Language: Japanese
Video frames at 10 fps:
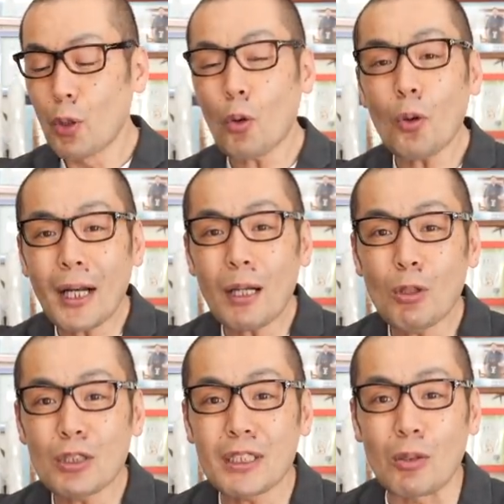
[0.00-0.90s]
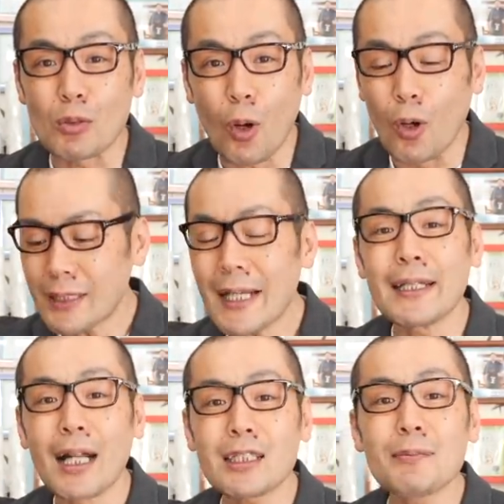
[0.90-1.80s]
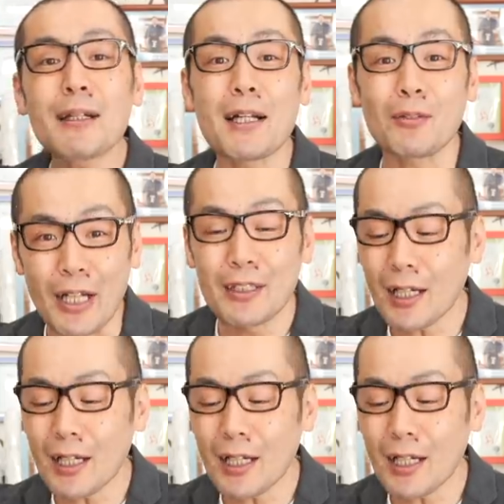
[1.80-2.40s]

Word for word: 横から持っちゃうと、手になじまないのね。